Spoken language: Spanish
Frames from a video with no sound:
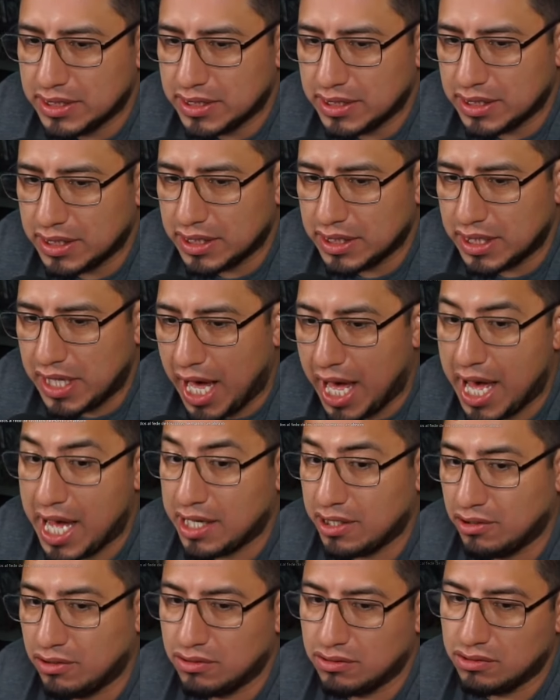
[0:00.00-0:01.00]
eh,
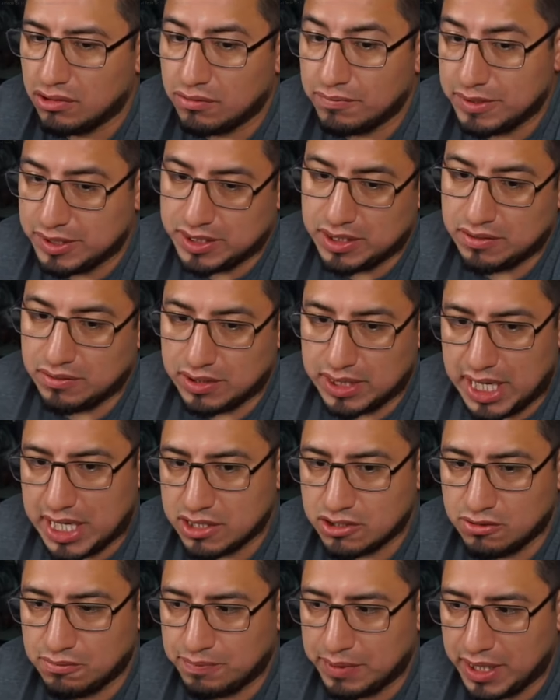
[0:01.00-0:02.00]
ah, no, no me hicieron
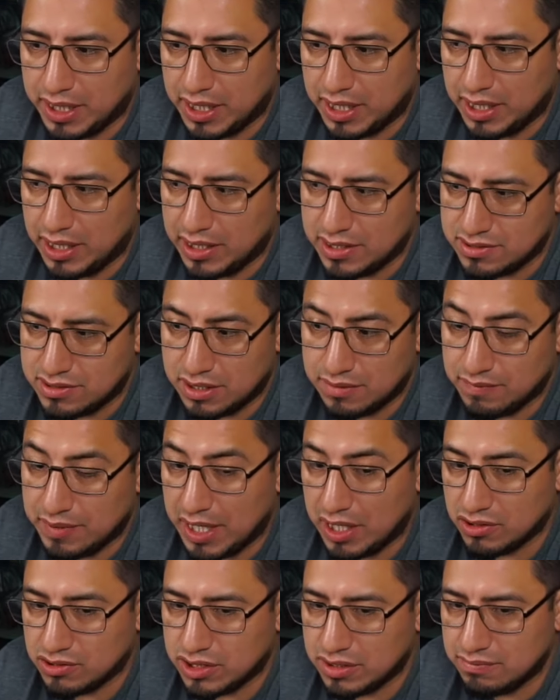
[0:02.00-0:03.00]
caso para el stream
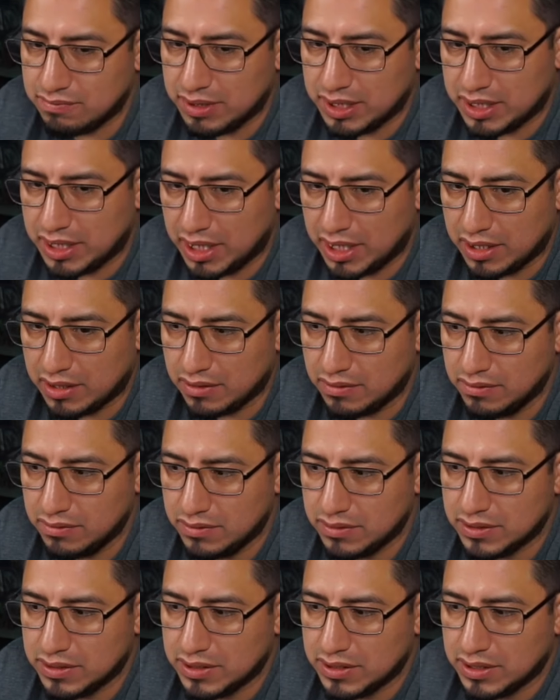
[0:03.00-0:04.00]
que los invité, ¿no?
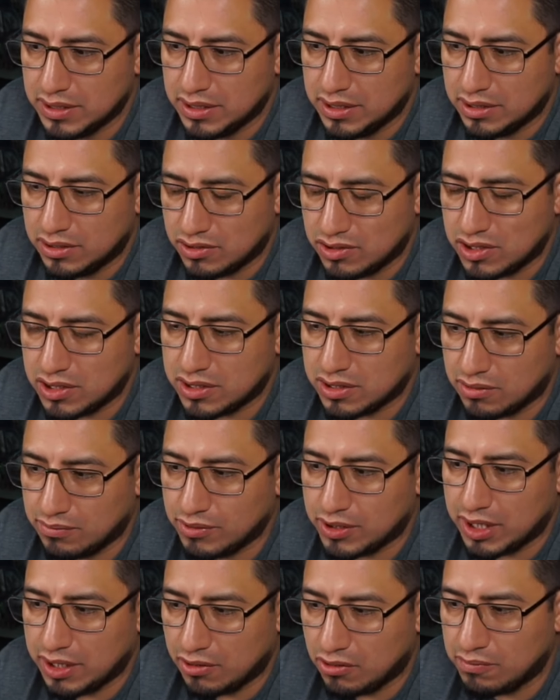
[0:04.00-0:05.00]
Entonces
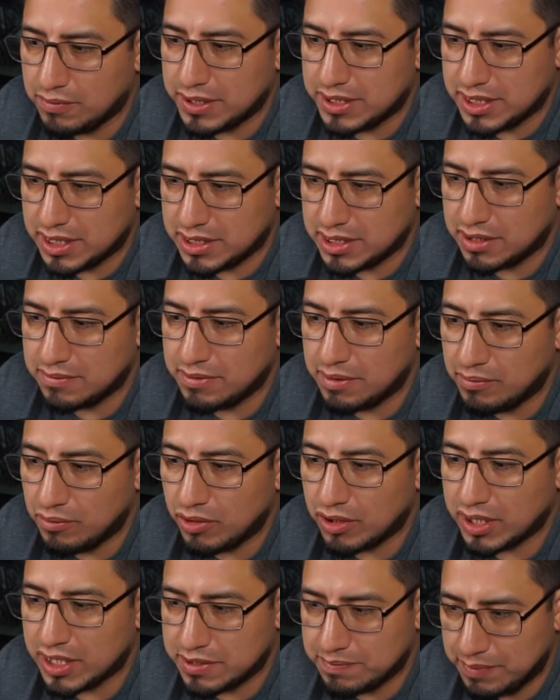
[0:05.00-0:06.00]
como que comencé a hacerme
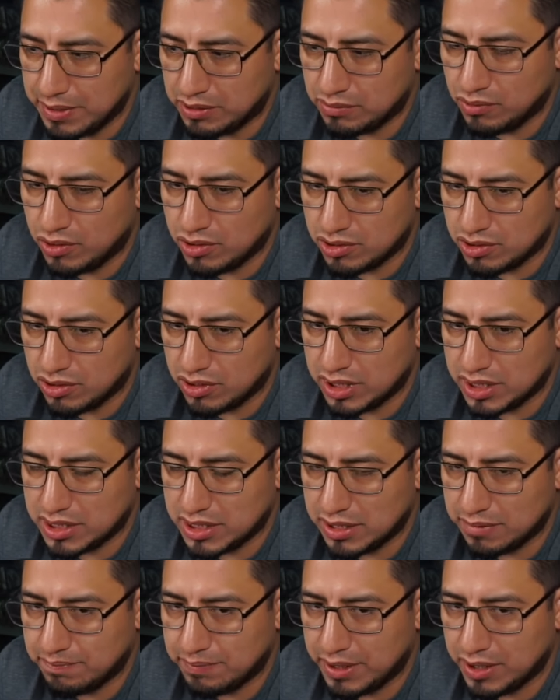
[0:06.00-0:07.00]
muy respetuoso de
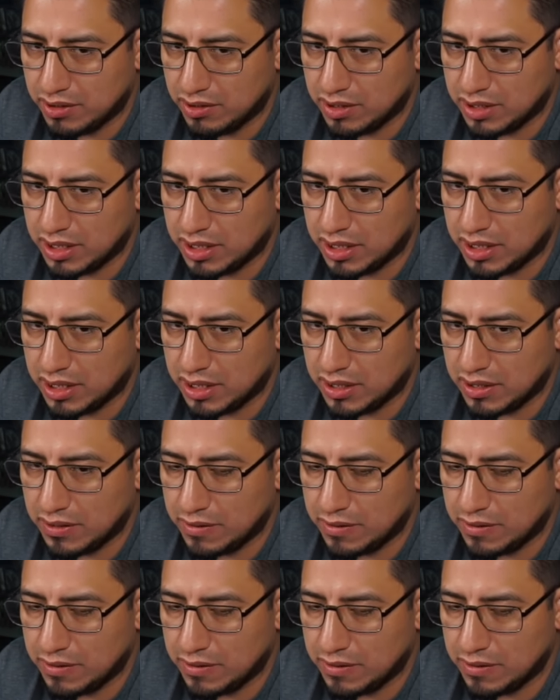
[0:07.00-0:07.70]
este pedo de,